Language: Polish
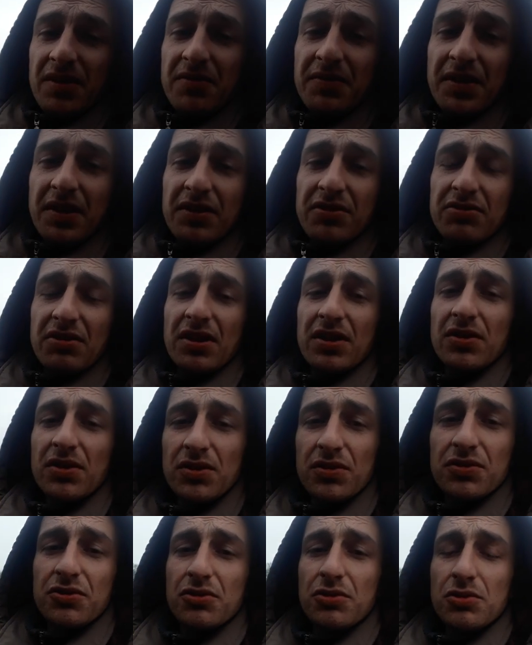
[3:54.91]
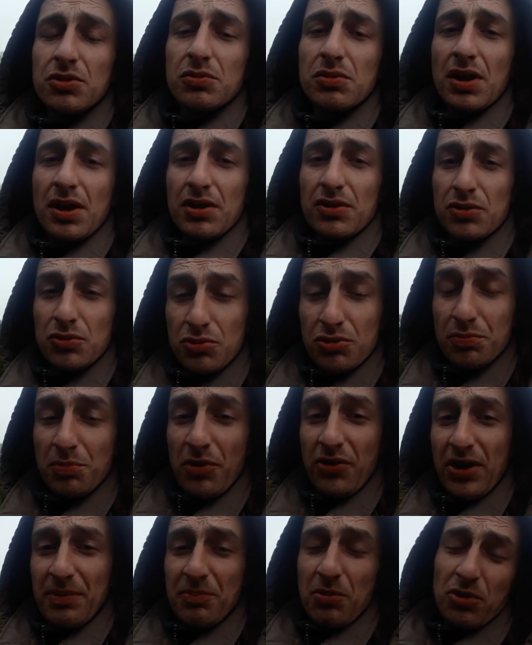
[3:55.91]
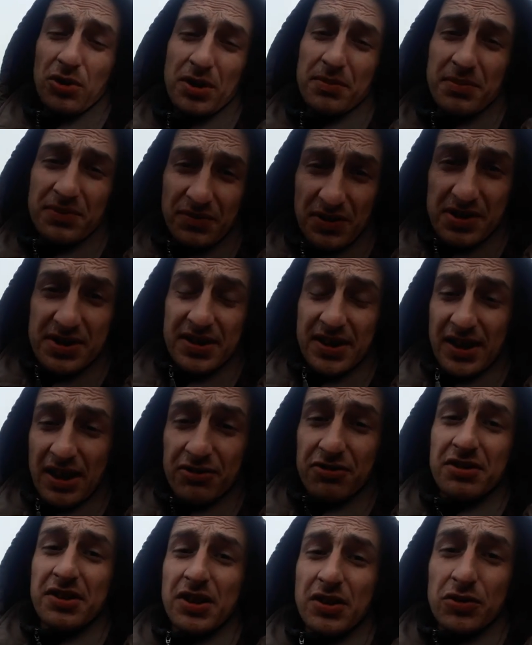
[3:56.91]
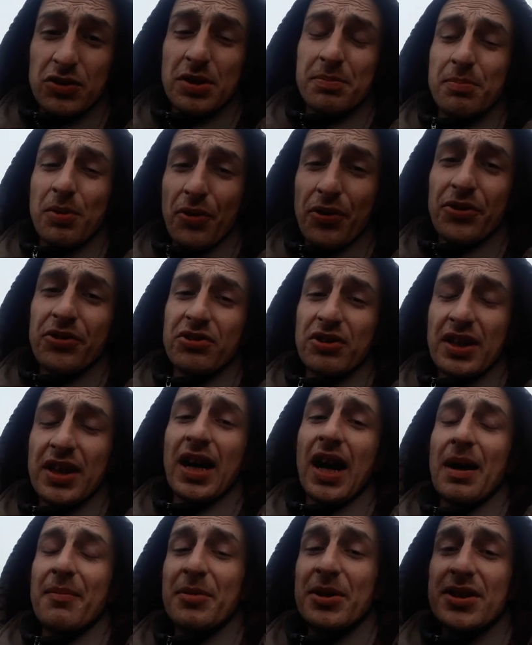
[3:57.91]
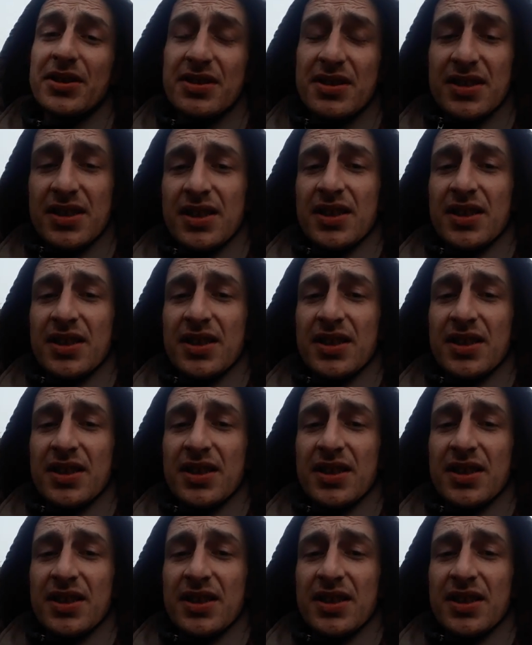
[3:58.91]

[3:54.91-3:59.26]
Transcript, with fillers: większego źródła już poza polem, więc na razie tego nie postrzegamy,